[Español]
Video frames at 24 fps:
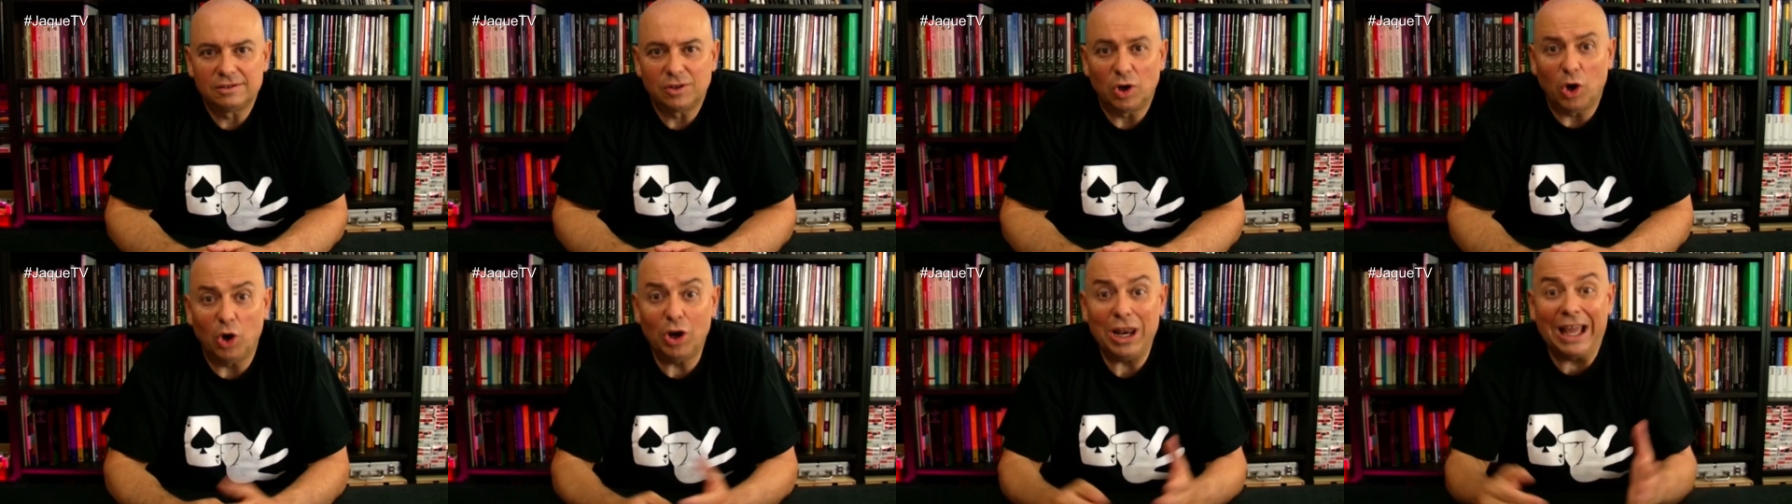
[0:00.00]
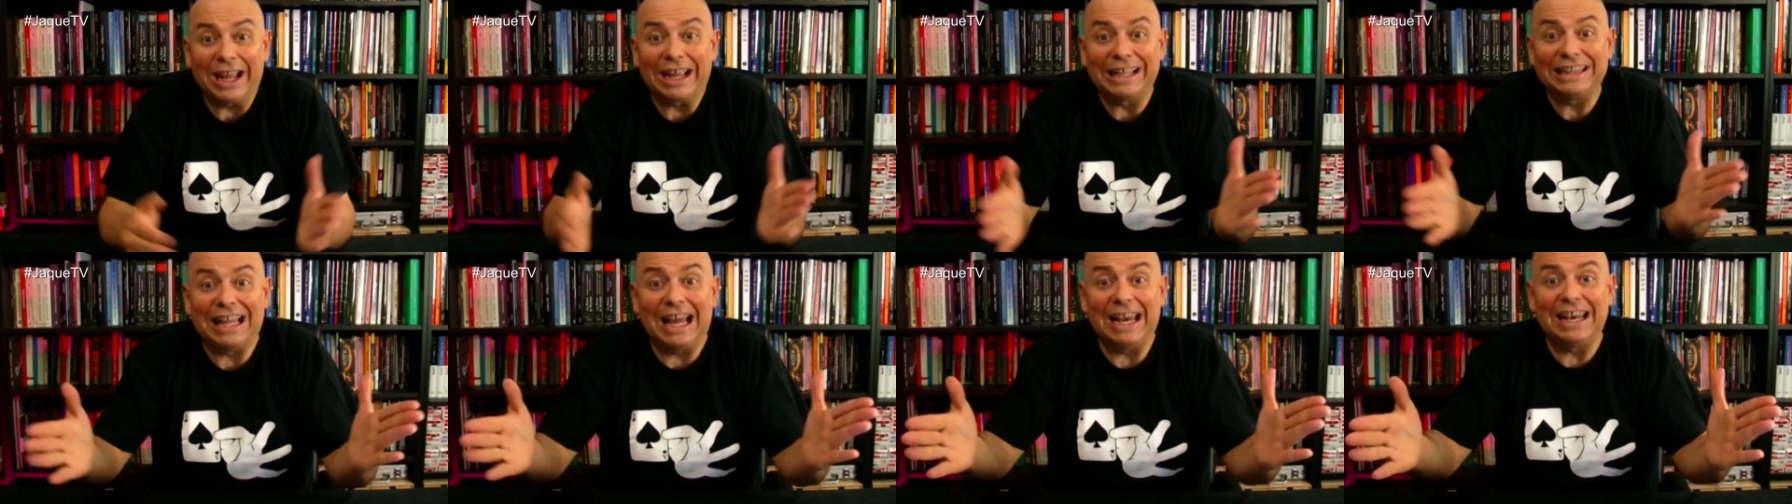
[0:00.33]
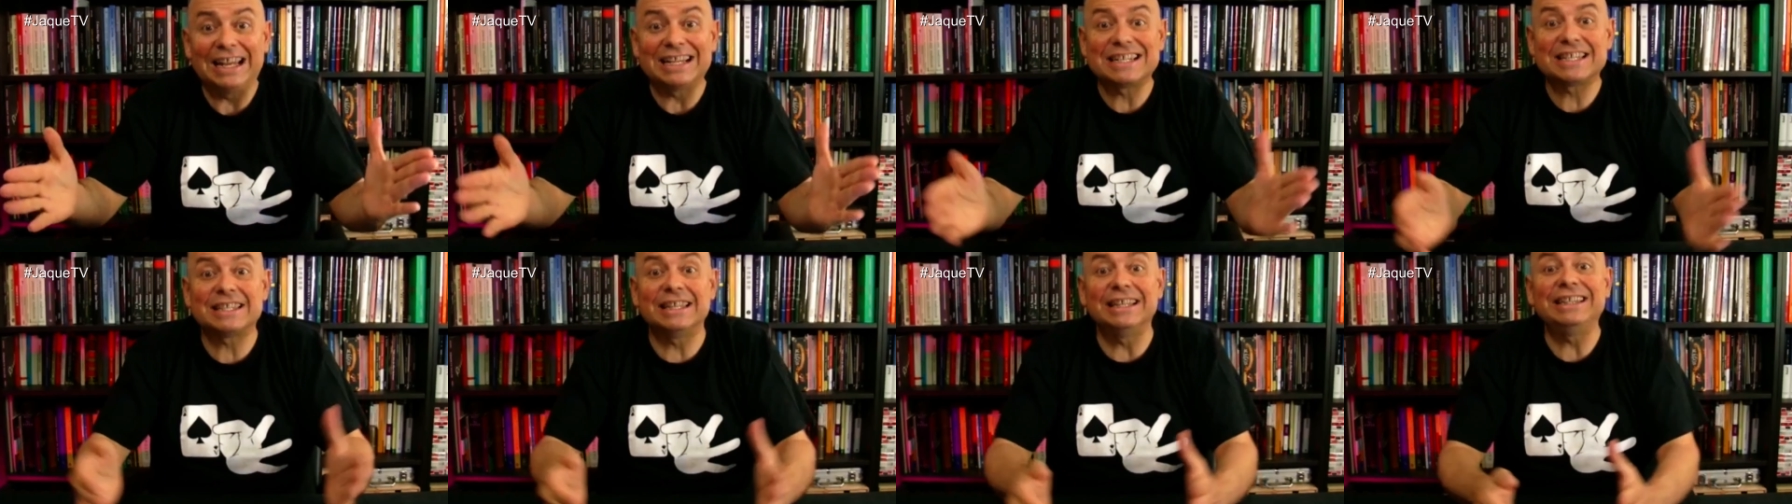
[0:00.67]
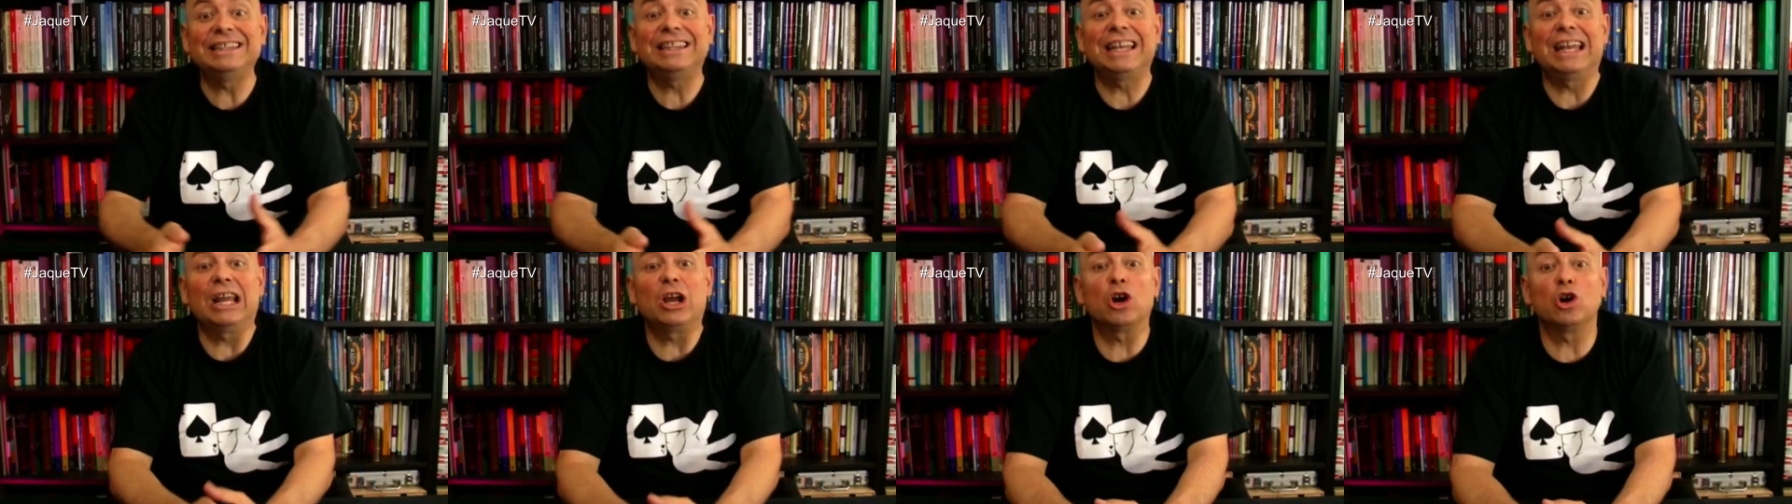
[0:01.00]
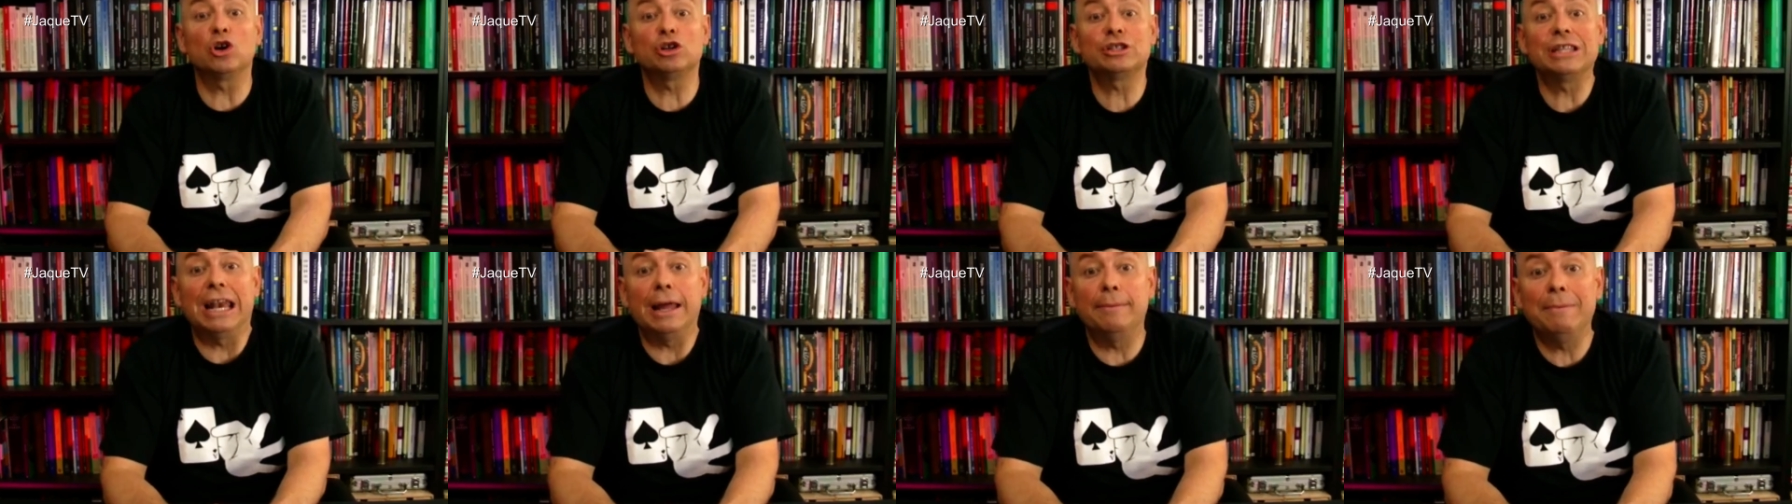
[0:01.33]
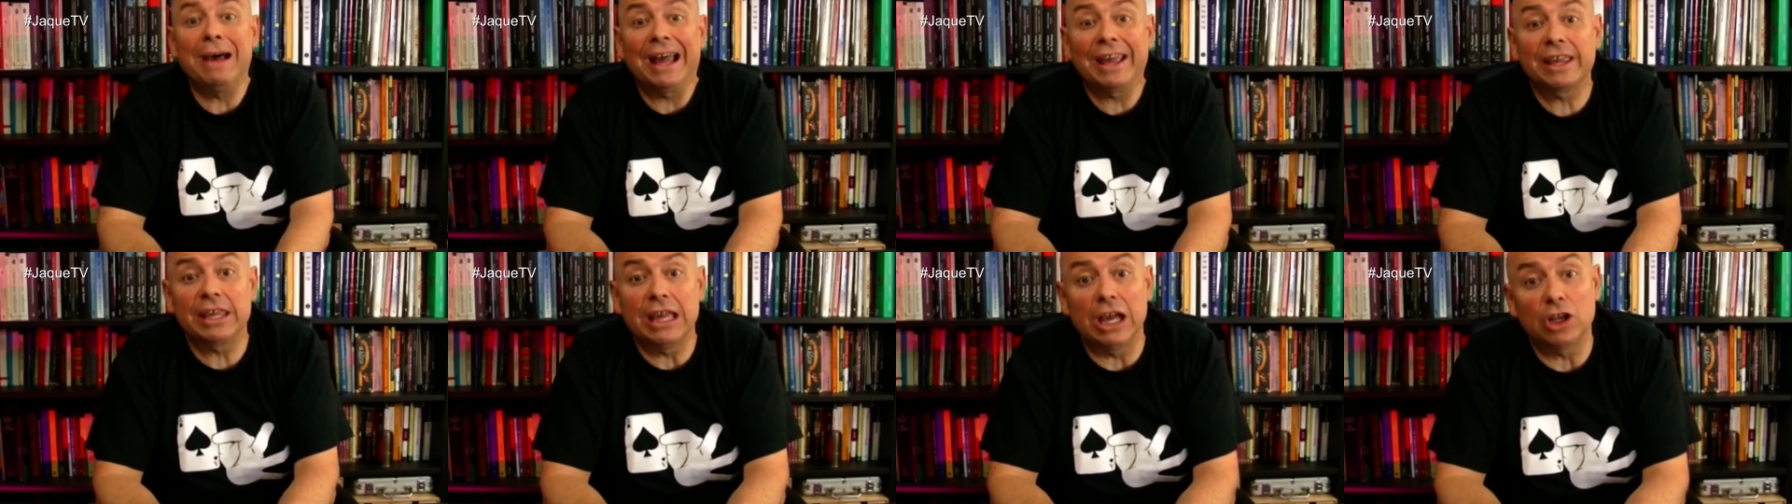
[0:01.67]
Hola, ¿qué tal, excéntricos de la
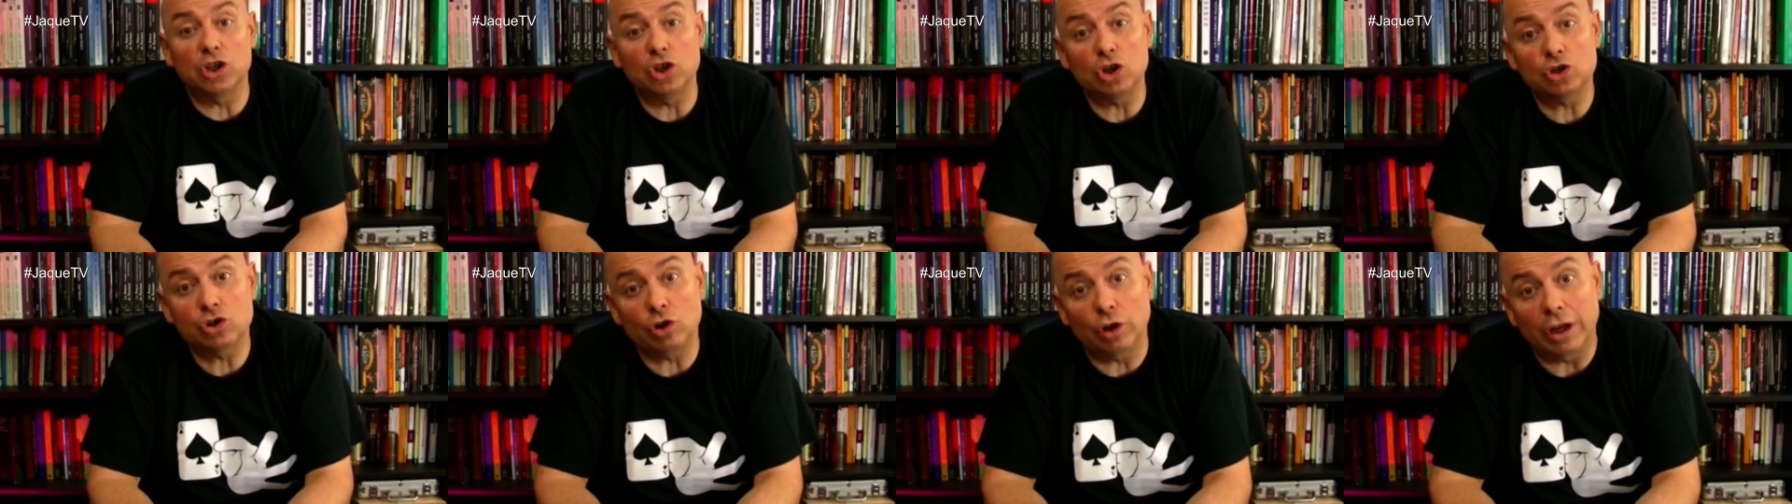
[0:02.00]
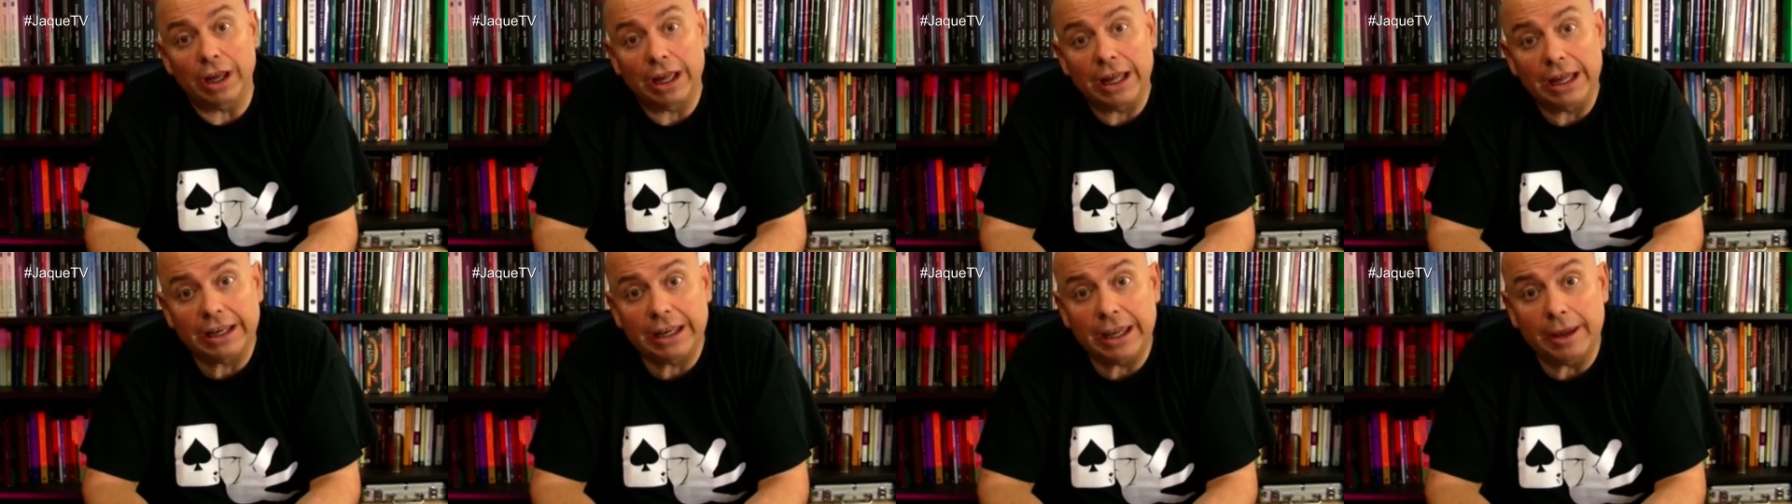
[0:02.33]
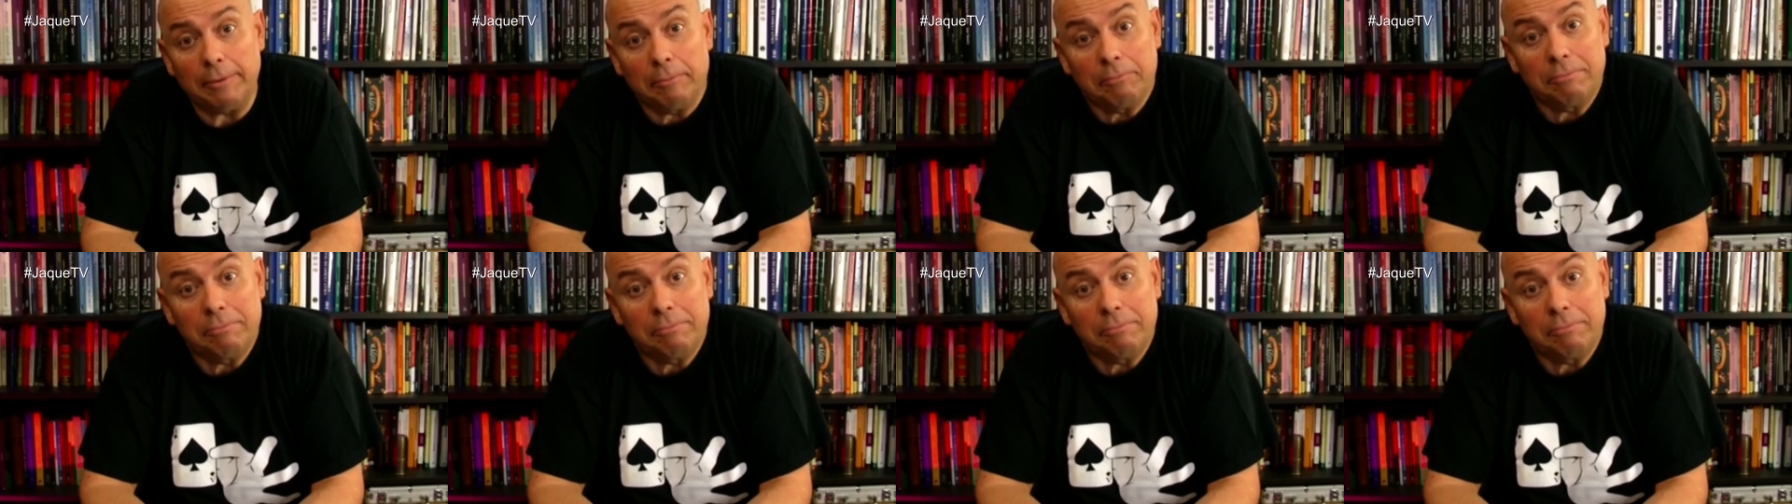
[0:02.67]
magia? Yo soy Jaque,